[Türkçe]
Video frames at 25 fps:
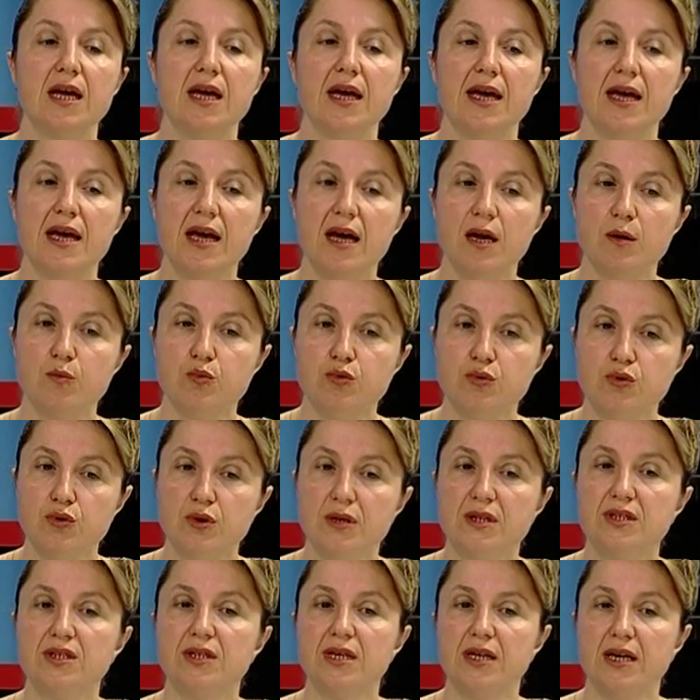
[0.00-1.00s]
Eğer bu
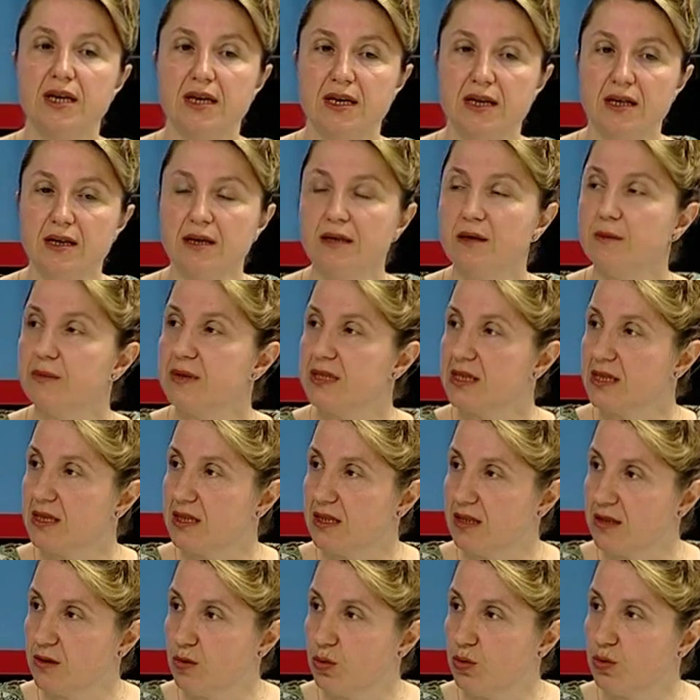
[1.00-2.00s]
süreçte herhangi bir
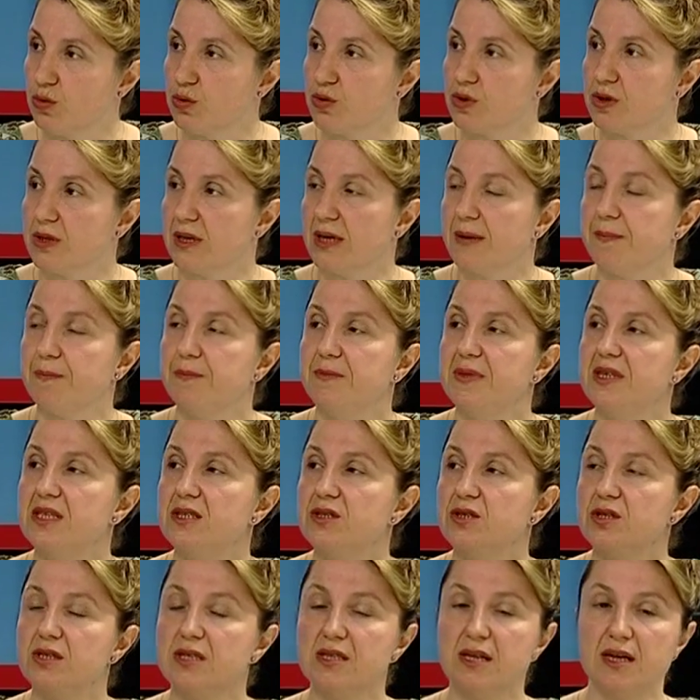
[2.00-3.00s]
sıkıntı olursa
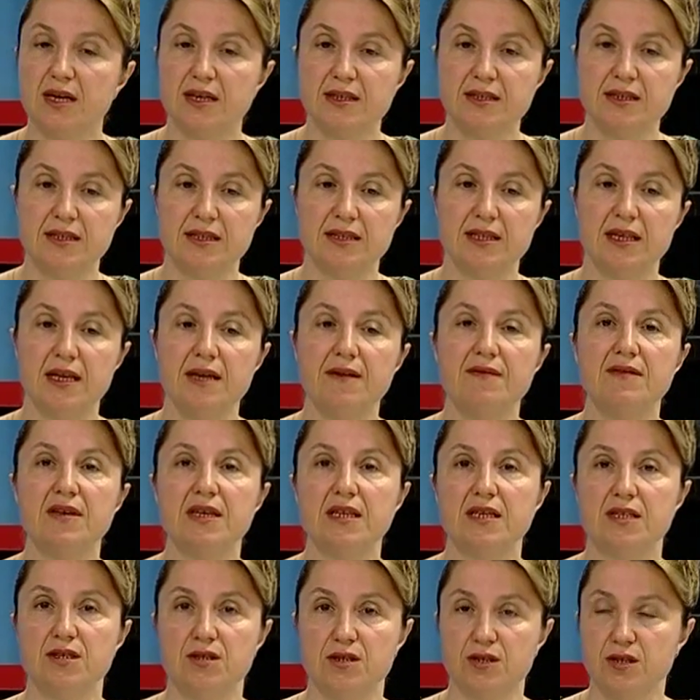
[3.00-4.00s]
birinci saatinde ve
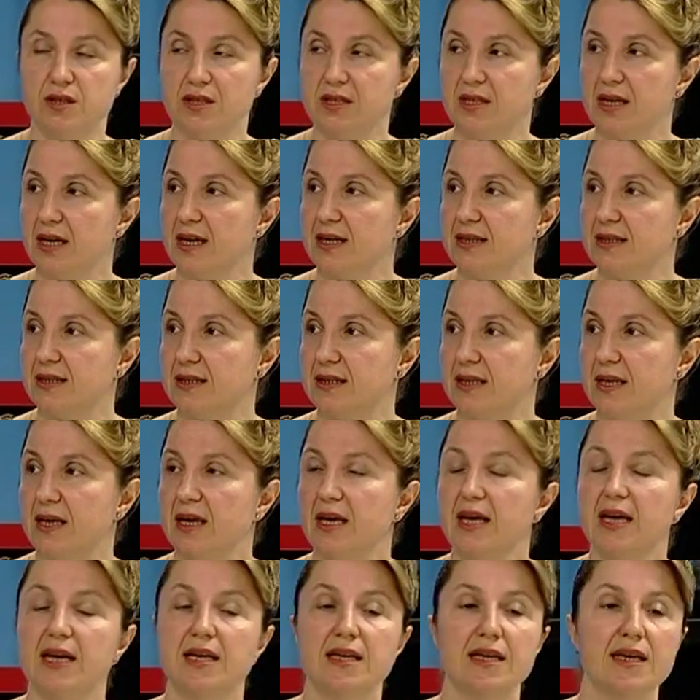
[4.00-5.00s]
ikinci saatinde
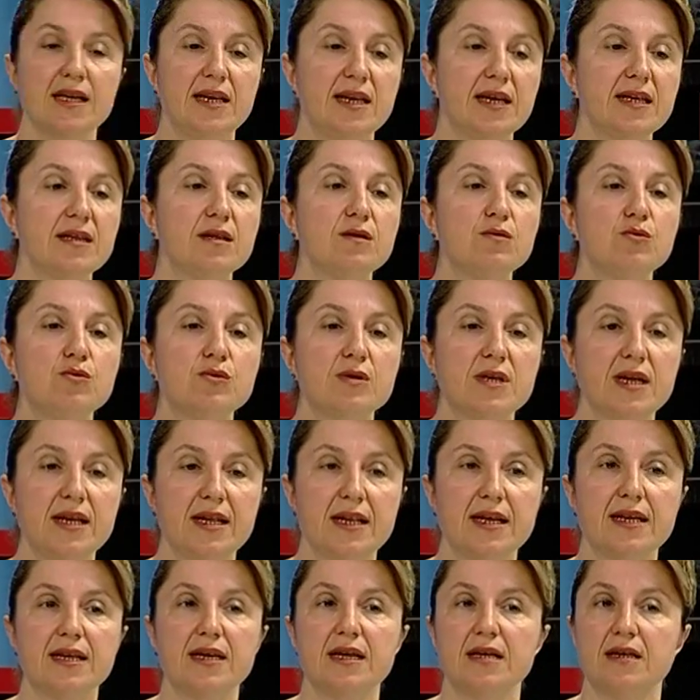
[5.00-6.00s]
gerekli
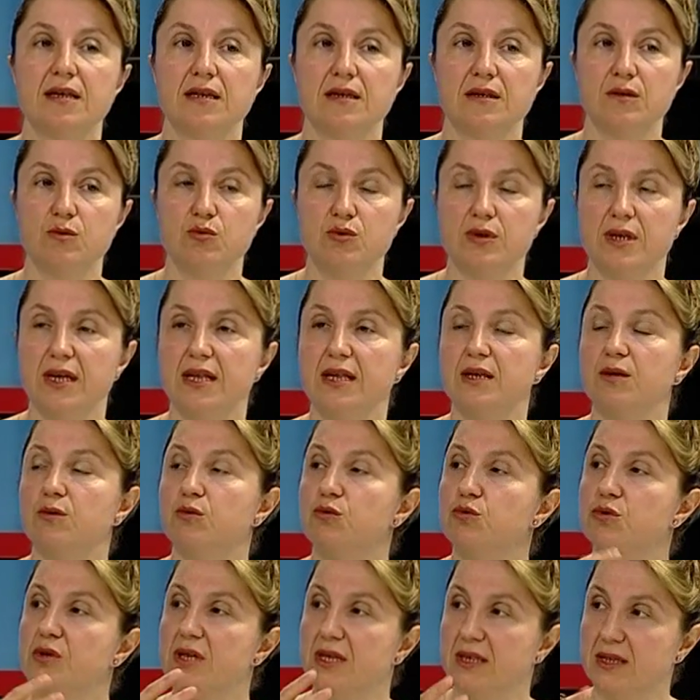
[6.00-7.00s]
düzeylere düzeylerin
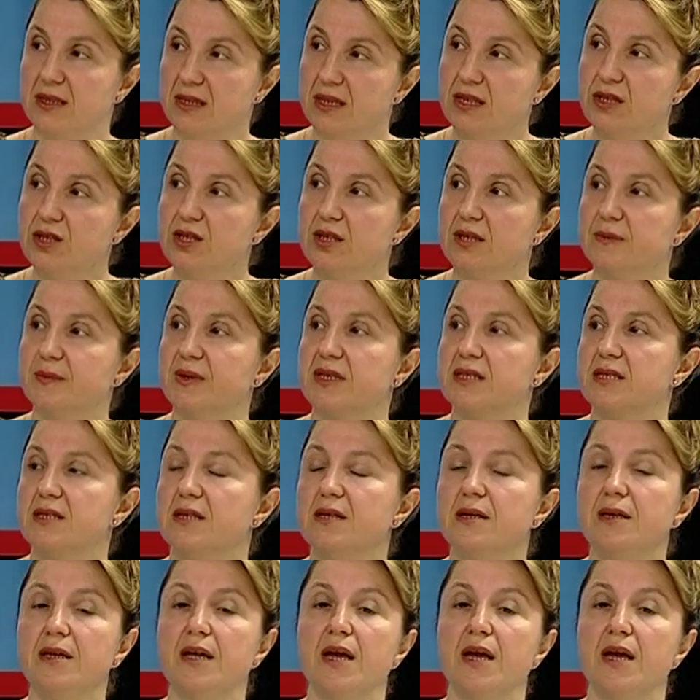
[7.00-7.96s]
üzerinde çıkması